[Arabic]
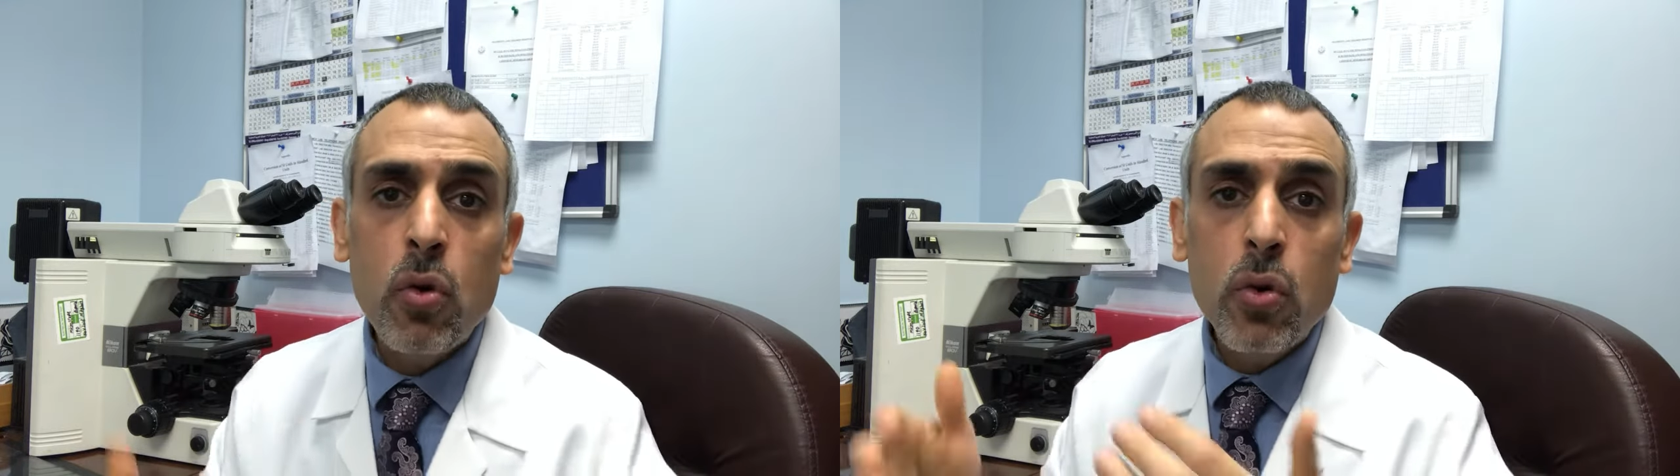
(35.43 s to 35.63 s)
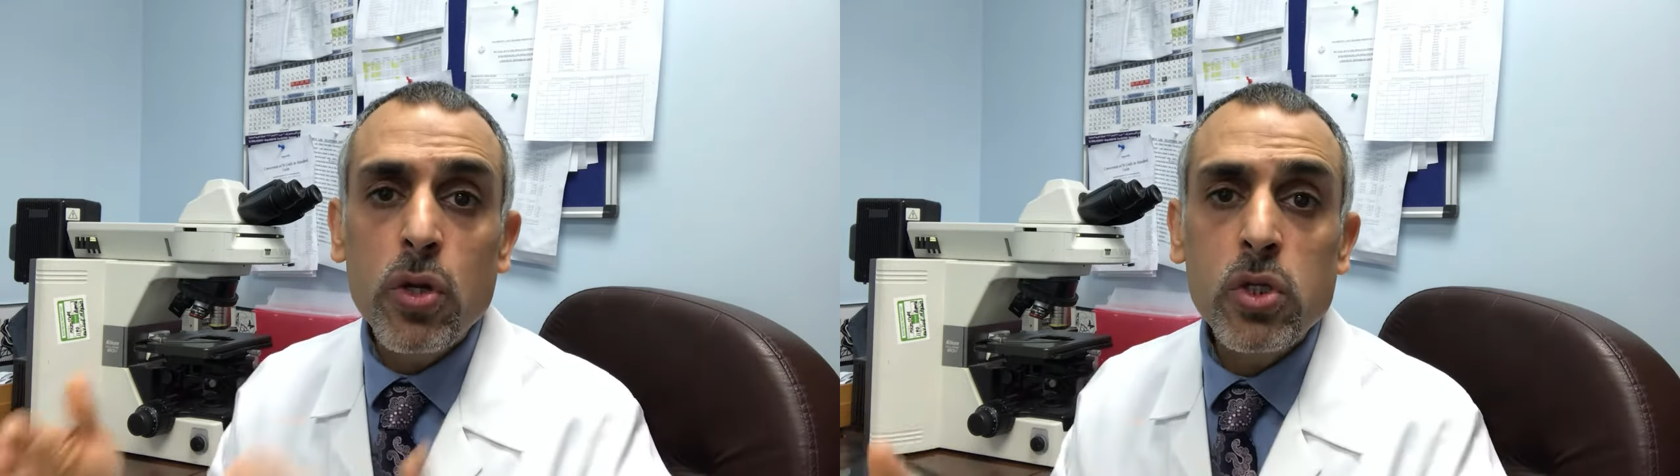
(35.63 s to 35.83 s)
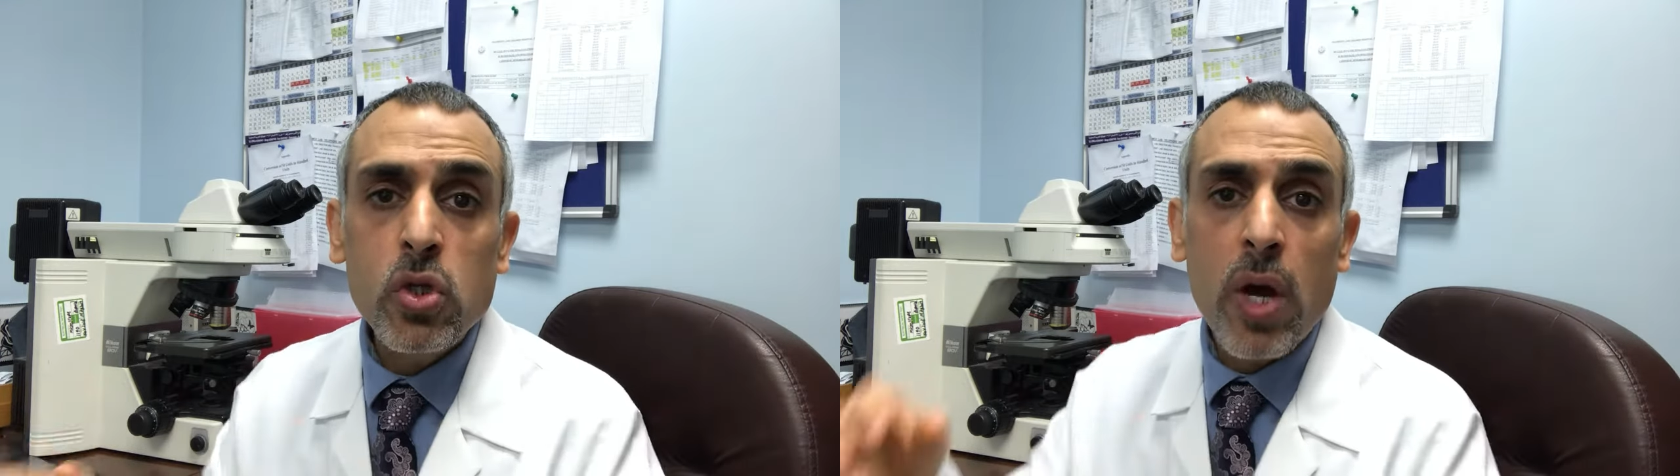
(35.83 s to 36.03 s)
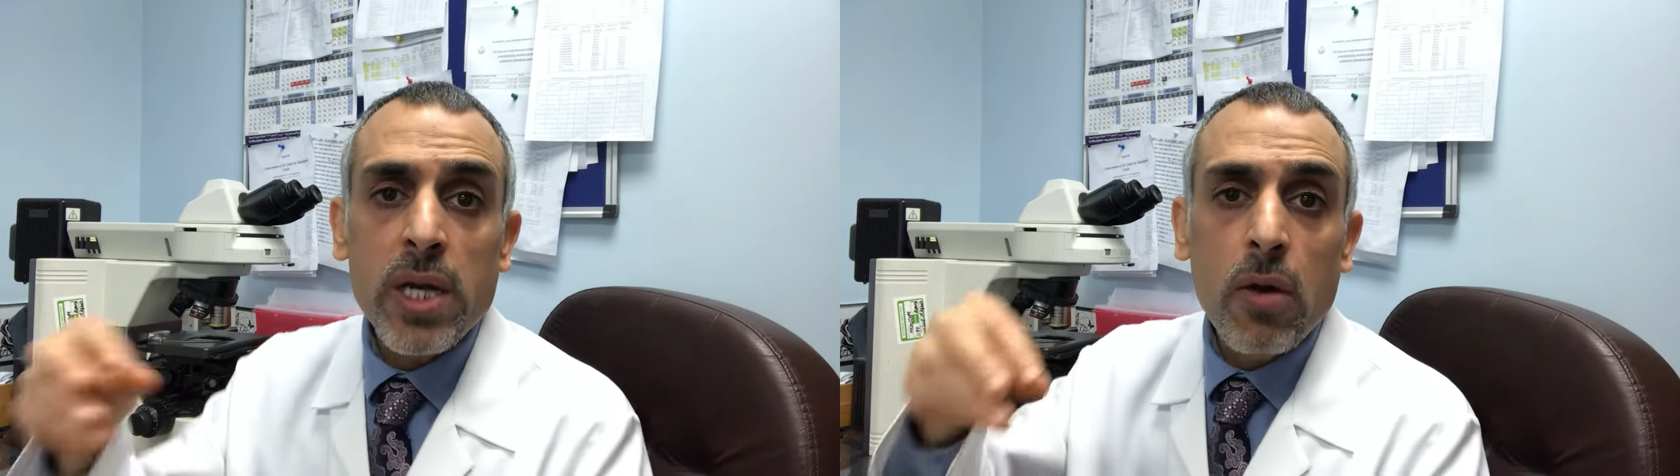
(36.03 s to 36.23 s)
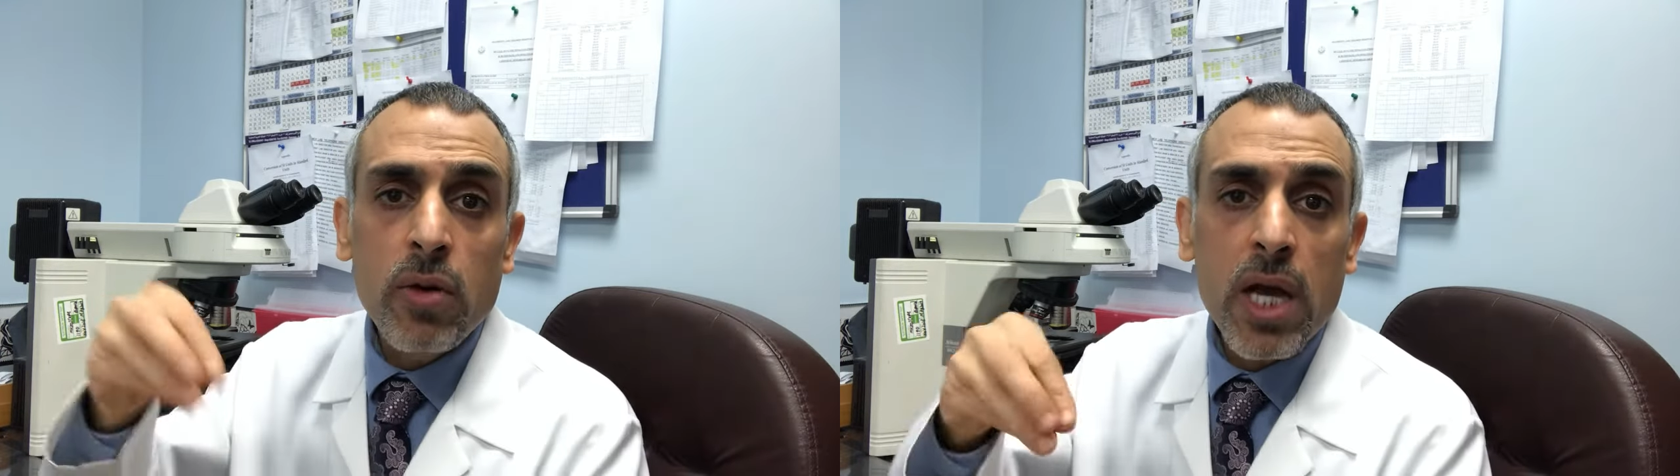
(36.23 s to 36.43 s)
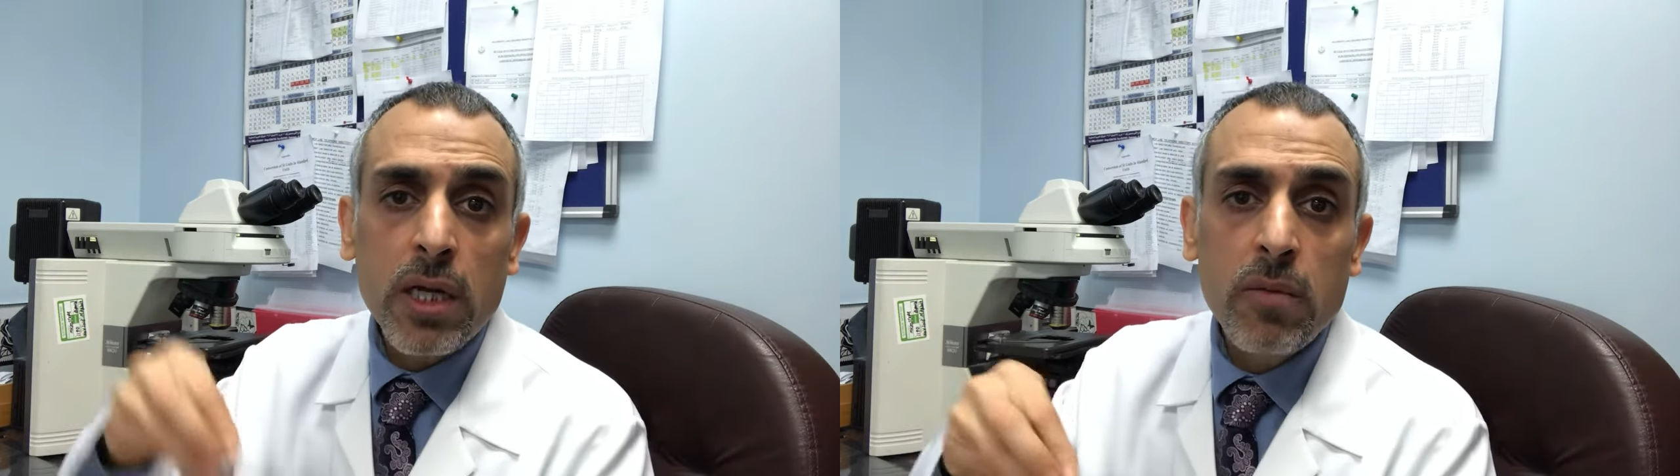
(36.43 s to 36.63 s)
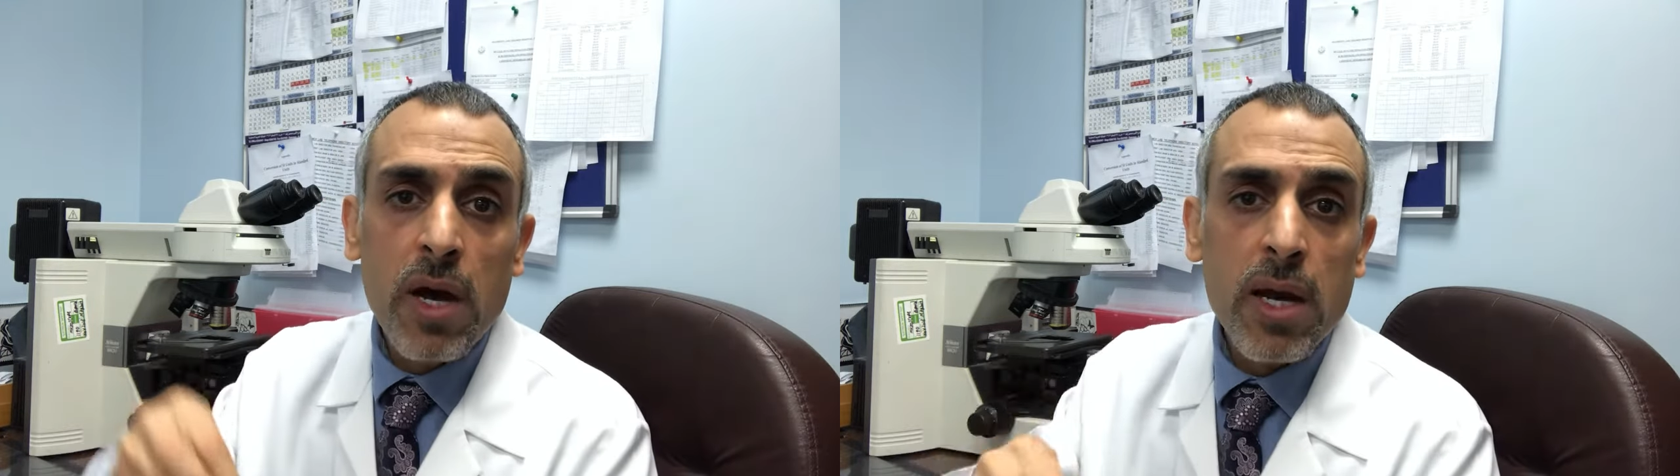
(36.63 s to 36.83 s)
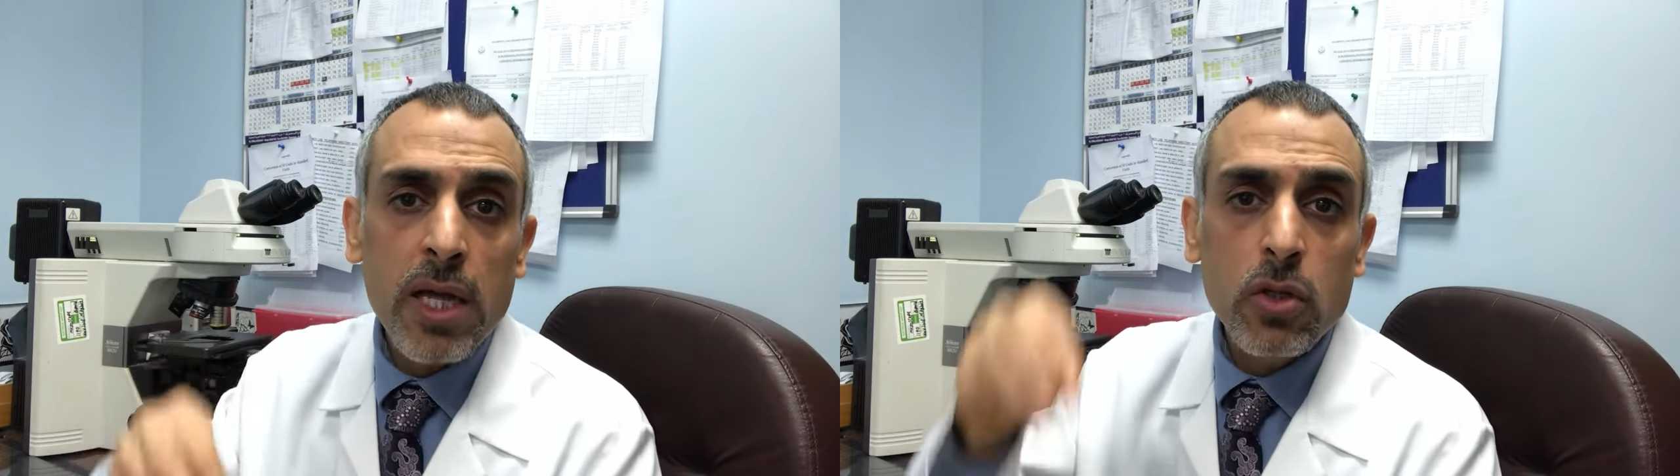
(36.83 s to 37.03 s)
وينسوا أن هناك
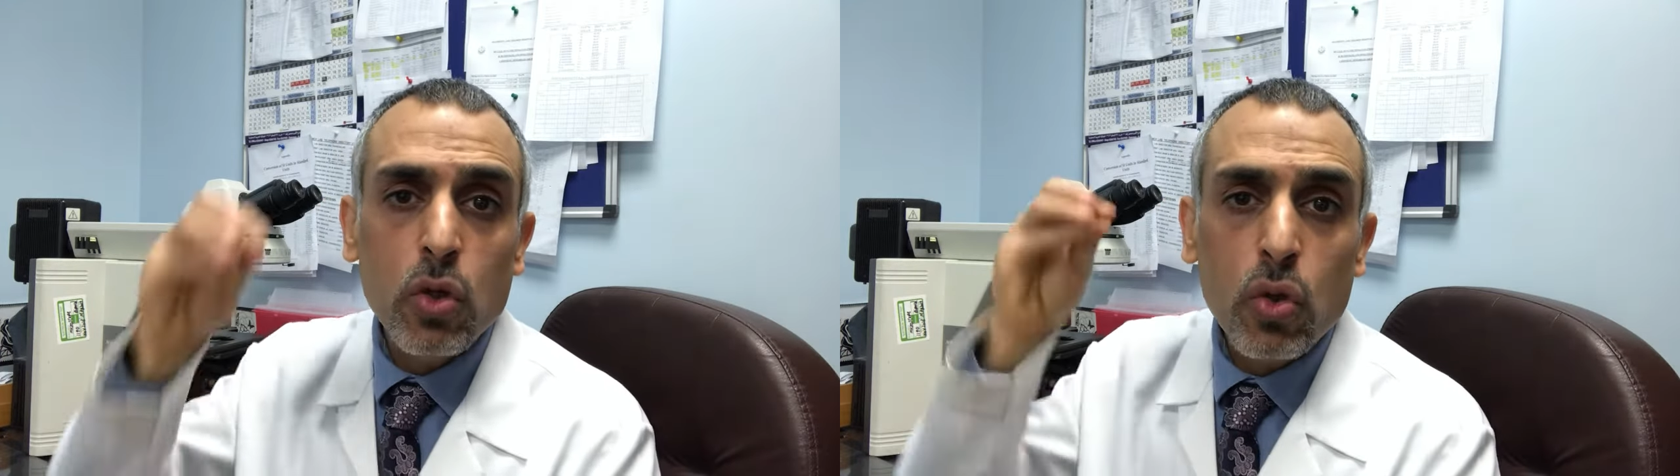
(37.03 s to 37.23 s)
عبارات